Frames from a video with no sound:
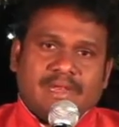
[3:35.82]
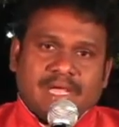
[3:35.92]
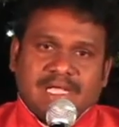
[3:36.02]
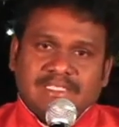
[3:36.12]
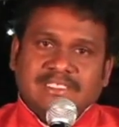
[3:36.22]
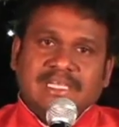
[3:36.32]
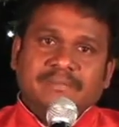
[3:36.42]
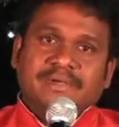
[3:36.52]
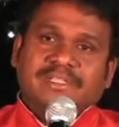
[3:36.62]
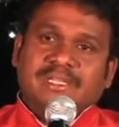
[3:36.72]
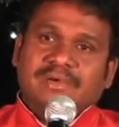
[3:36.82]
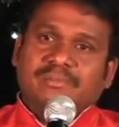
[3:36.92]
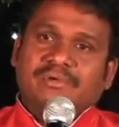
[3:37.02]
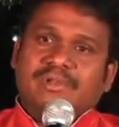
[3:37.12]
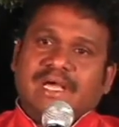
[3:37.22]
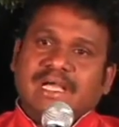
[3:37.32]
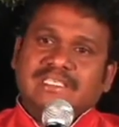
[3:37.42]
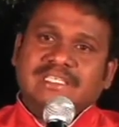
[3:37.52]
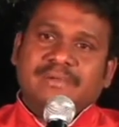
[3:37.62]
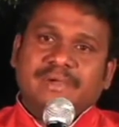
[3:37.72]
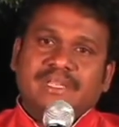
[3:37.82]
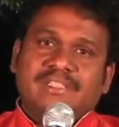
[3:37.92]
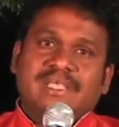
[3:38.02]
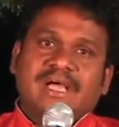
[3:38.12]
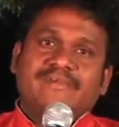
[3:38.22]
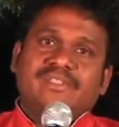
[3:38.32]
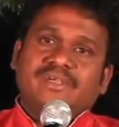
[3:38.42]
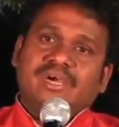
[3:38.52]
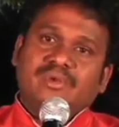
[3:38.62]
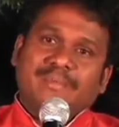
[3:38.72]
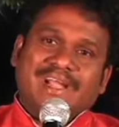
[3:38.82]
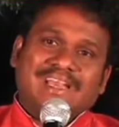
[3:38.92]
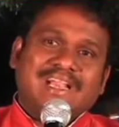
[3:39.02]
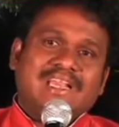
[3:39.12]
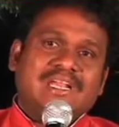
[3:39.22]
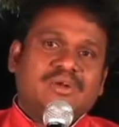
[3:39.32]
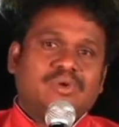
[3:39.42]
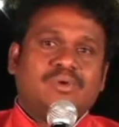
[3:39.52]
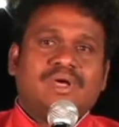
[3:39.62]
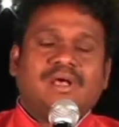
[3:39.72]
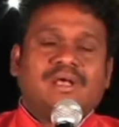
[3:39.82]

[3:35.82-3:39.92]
నా జన్మదినము రహస్యమని దావీదు గారు మాట్లాడినట్లుగా